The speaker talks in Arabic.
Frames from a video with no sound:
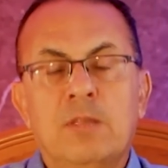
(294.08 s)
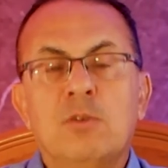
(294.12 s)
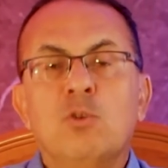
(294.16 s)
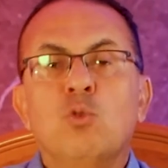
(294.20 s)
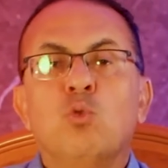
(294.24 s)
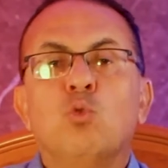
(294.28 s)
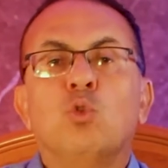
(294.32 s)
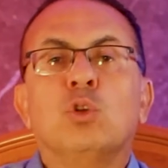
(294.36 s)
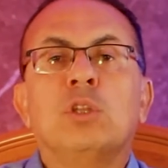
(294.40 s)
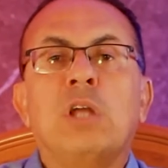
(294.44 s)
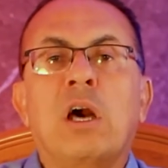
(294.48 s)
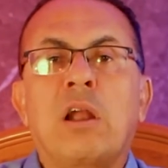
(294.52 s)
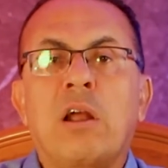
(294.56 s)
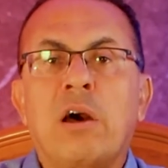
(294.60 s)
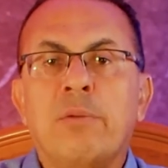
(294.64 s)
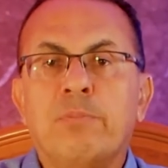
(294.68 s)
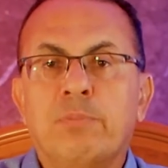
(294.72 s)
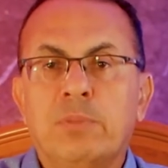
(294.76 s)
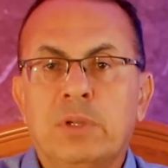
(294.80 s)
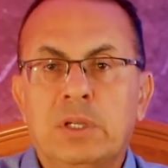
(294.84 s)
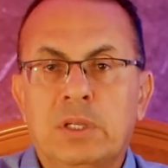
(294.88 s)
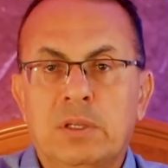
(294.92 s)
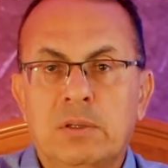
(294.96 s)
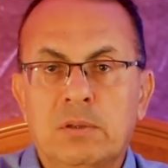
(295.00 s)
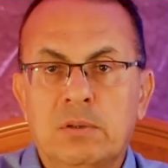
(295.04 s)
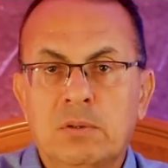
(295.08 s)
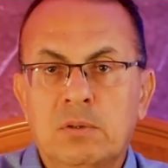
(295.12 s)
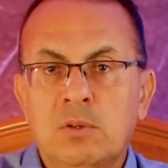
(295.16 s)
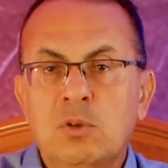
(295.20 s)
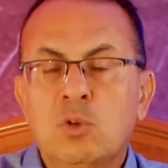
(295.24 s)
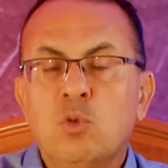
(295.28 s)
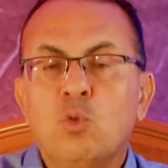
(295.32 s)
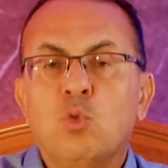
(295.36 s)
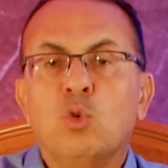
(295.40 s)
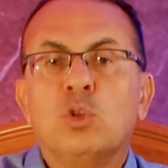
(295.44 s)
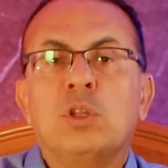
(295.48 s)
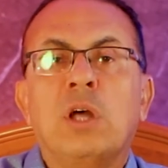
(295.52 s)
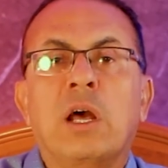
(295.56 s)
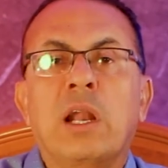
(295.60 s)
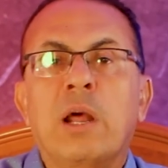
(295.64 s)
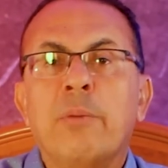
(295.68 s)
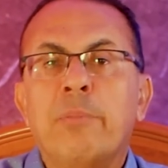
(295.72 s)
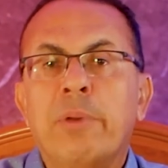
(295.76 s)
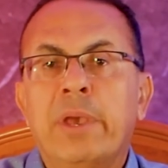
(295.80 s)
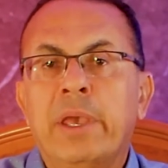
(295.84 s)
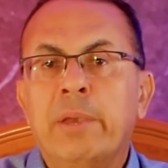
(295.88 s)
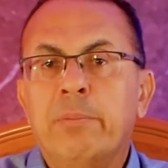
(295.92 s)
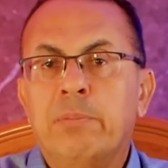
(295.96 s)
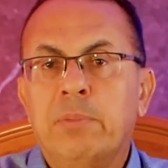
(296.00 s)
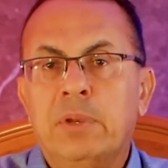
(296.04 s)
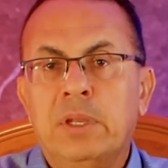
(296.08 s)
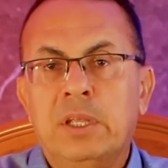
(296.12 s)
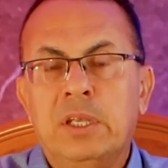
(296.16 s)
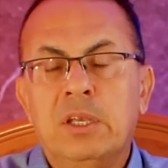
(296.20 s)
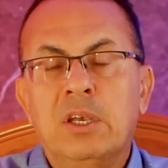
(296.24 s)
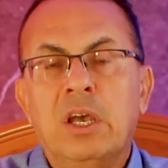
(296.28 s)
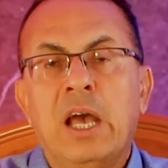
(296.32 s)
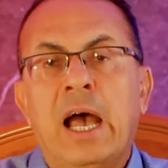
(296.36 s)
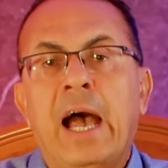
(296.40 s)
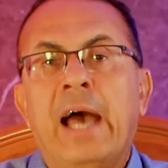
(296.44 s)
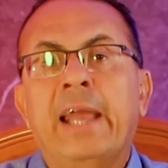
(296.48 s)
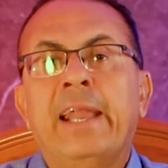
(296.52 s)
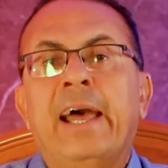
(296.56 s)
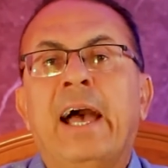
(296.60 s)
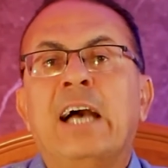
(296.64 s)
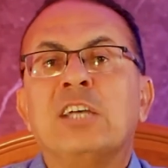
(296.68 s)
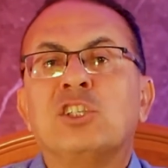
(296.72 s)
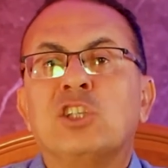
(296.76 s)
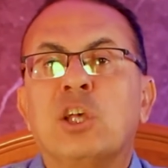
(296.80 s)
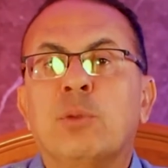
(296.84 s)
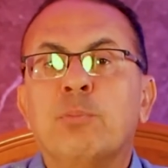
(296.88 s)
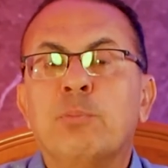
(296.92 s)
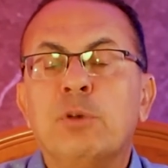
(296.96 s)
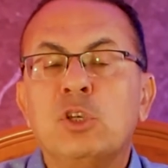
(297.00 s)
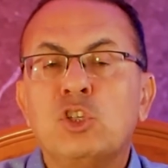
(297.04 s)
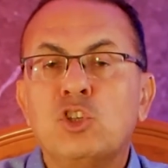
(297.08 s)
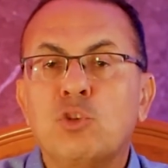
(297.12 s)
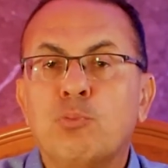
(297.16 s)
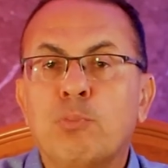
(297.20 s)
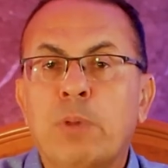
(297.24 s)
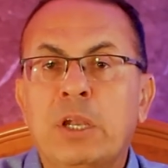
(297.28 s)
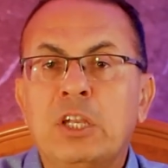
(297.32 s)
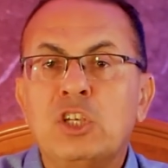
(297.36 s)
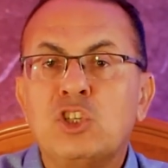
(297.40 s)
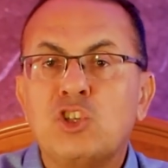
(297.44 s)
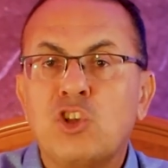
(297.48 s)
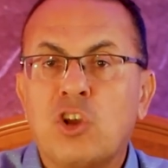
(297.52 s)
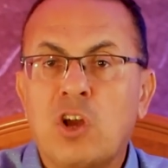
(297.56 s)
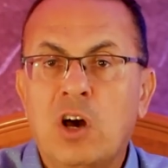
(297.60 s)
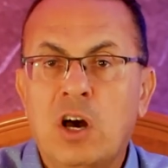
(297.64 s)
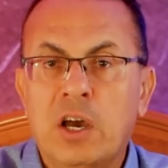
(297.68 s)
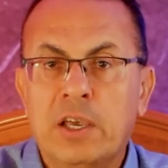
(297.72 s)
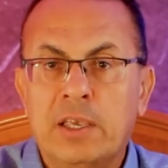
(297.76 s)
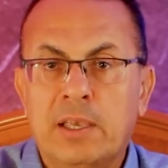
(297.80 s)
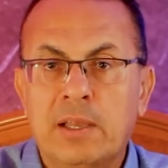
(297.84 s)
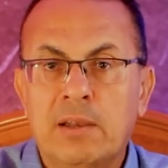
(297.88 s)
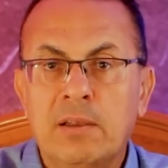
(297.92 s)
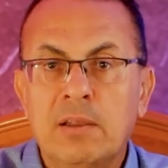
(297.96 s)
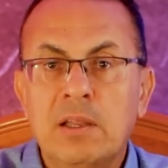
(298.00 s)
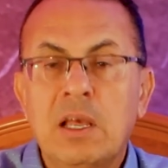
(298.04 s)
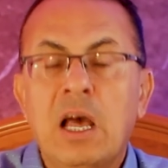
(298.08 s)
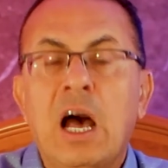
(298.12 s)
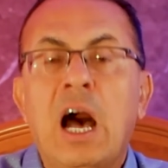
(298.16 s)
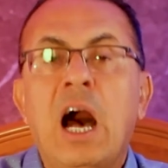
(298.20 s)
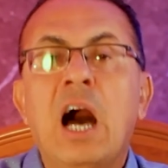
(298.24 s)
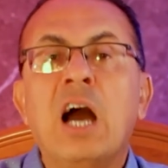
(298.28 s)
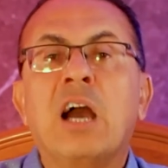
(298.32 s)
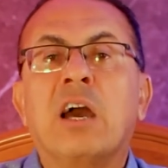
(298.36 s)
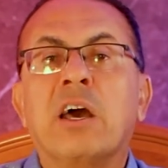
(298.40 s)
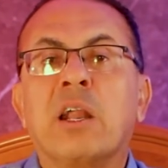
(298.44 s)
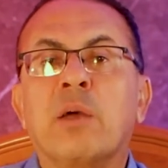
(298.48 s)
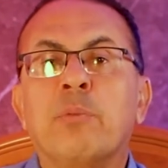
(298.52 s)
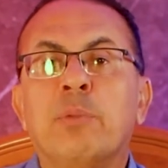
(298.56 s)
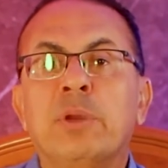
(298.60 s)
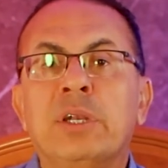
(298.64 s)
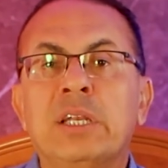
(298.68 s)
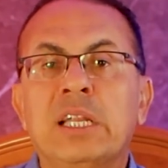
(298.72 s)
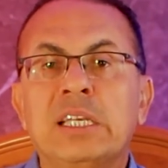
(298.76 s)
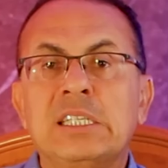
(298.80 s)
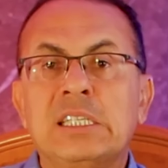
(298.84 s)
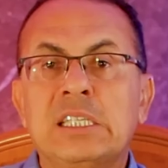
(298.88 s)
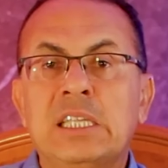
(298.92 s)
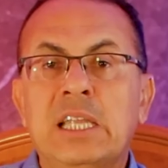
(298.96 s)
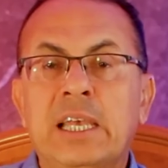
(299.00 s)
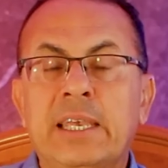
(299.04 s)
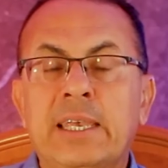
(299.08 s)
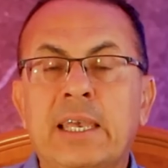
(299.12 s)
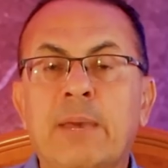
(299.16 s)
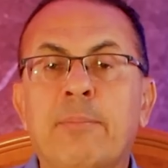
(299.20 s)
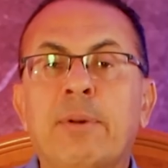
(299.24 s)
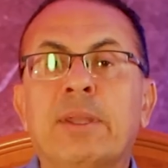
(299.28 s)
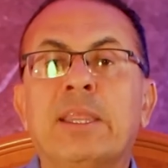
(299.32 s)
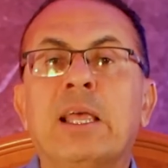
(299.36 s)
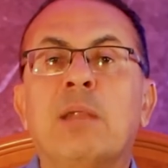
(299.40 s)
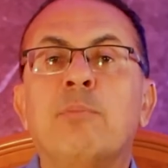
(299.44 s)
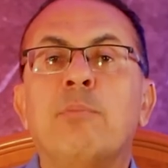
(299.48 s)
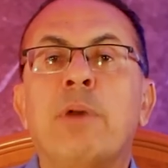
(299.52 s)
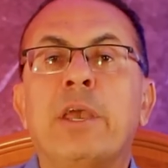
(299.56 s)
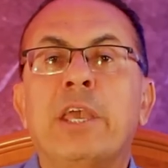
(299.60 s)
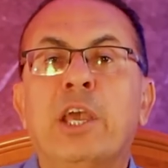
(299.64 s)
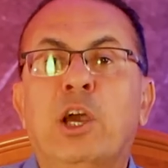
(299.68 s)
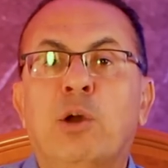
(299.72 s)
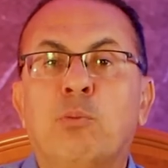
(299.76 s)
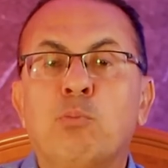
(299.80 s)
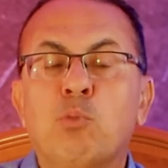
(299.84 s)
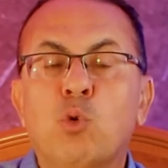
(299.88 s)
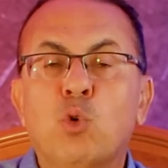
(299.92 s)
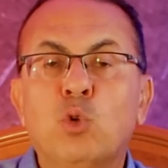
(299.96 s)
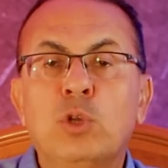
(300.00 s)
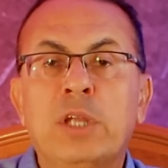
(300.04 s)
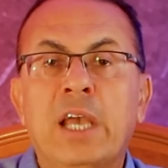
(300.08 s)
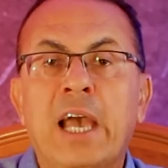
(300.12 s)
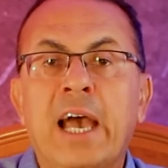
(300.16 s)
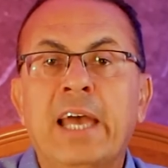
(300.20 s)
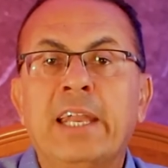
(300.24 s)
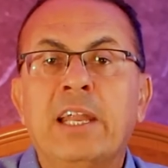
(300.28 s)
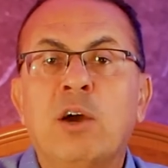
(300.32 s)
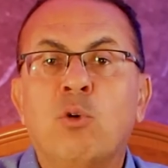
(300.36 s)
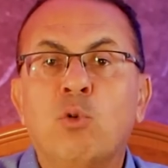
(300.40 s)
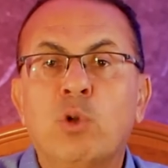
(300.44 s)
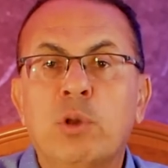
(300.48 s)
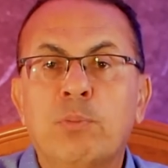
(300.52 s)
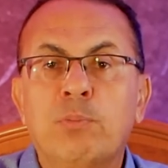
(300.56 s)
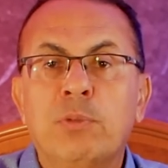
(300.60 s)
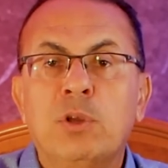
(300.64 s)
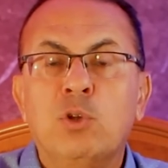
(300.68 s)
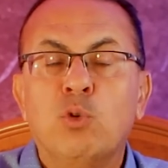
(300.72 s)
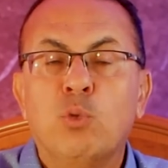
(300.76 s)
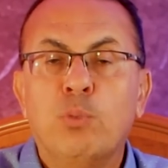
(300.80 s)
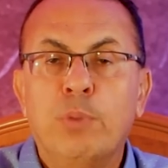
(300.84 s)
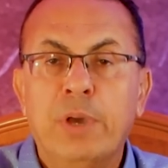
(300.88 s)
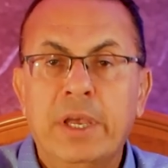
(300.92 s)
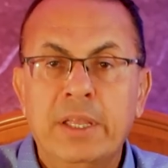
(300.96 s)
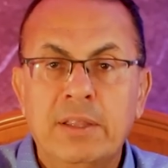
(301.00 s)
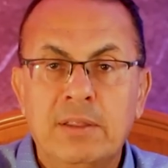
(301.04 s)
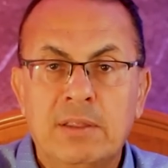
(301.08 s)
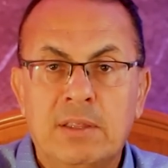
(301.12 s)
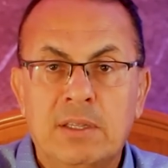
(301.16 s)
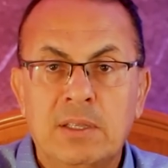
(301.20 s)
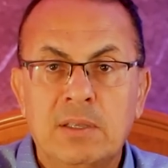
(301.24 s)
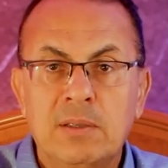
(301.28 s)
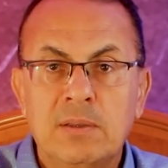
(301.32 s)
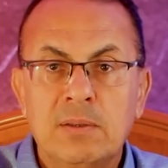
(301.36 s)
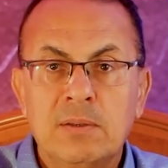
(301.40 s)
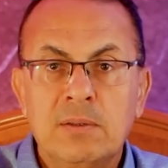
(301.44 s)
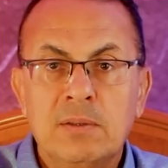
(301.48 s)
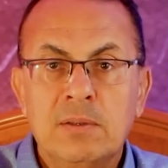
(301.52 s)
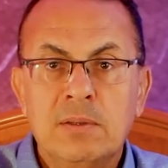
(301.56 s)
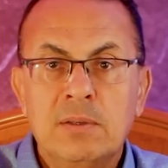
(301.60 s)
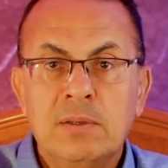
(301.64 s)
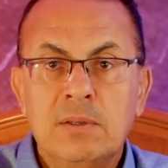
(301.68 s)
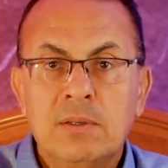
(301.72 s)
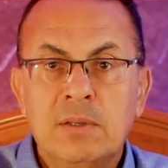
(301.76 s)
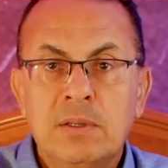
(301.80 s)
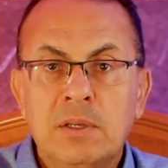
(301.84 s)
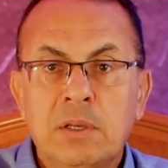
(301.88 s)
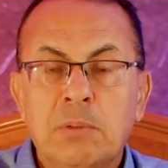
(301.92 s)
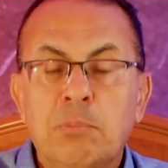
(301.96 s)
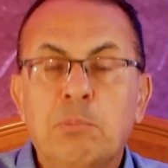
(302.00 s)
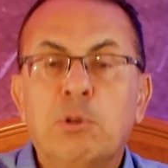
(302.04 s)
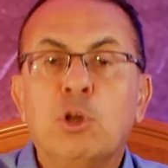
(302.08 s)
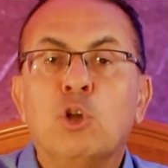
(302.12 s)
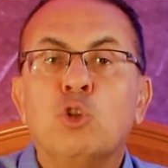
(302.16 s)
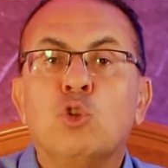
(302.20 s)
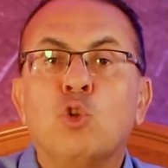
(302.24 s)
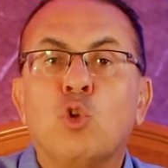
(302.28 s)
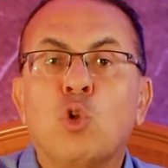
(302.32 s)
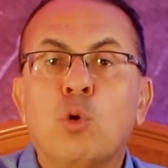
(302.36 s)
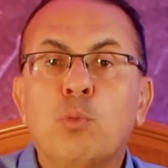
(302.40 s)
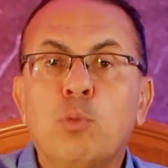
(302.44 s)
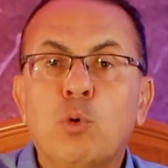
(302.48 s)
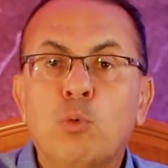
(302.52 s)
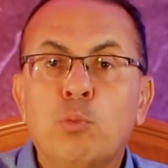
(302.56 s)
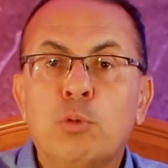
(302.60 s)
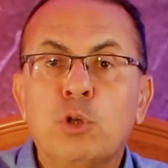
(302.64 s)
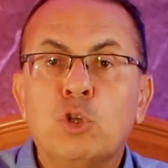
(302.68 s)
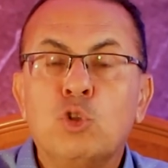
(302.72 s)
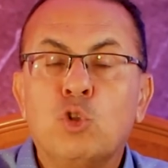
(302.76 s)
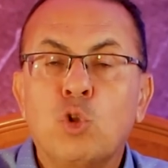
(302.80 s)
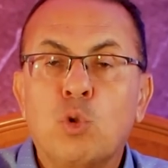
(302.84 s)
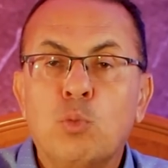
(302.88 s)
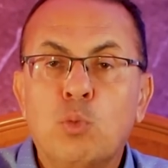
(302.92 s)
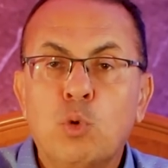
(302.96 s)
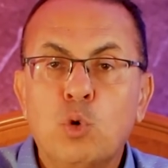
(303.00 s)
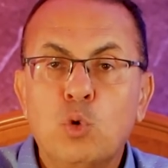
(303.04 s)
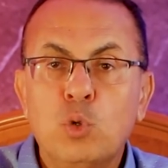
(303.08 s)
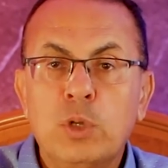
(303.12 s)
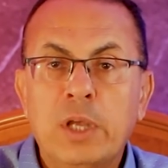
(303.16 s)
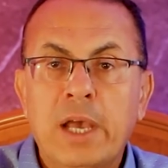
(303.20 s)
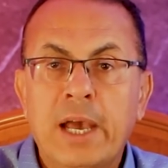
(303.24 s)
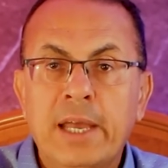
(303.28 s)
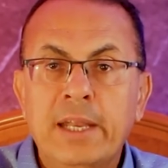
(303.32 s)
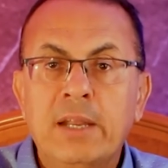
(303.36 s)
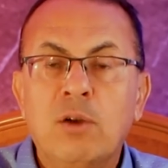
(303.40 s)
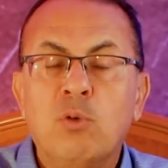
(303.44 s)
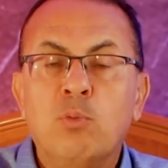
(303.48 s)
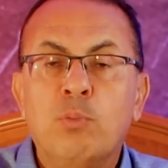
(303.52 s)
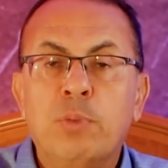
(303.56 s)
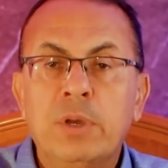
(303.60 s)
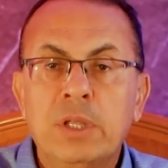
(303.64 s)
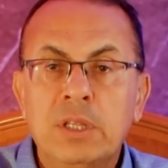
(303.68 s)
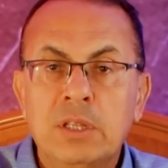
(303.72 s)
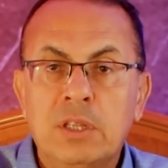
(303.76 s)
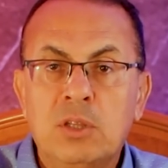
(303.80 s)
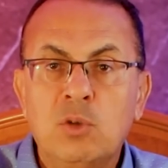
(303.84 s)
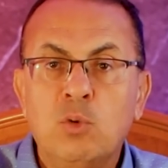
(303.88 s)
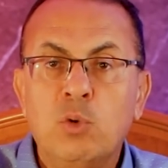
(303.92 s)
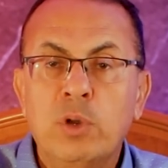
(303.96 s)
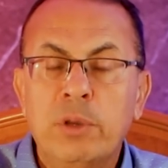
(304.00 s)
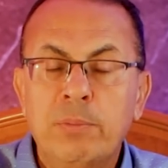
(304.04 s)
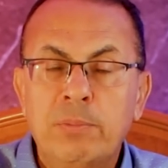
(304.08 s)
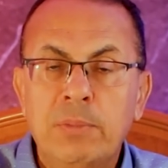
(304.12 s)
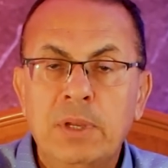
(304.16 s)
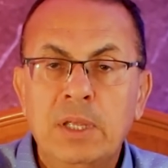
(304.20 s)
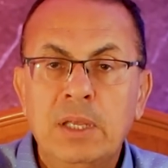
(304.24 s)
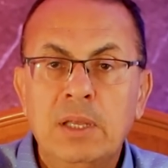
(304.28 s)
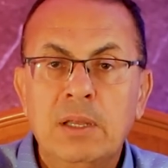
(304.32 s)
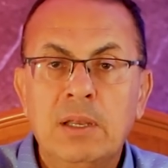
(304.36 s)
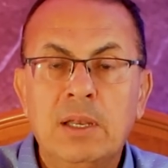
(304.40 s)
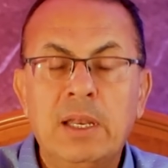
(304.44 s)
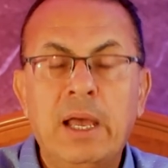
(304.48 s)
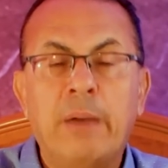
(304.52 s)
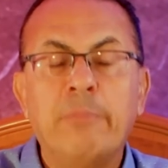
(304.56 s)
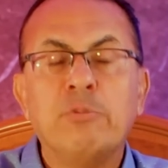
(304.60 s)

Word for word: وضربني وضرب ابني انا عشان مش ماليش راجل اقرب الناس ليا بدل ما يحموني انا وابني وبنتي بيضربوا بيضربوني انا وبنتي وابني لا